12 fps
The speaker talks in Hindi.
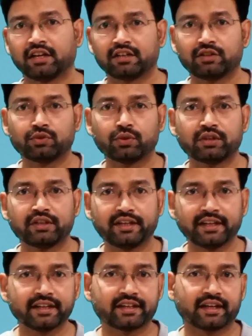जो
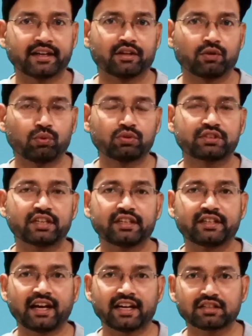लिंक है उसके
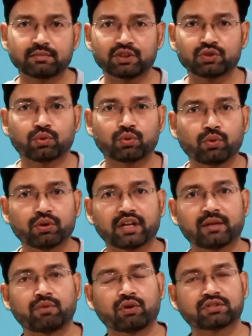लास्ट में जो कोड है
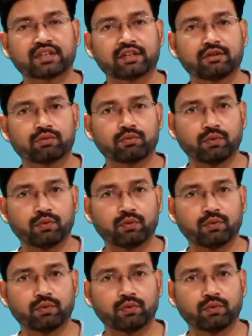बहुत सारे लोग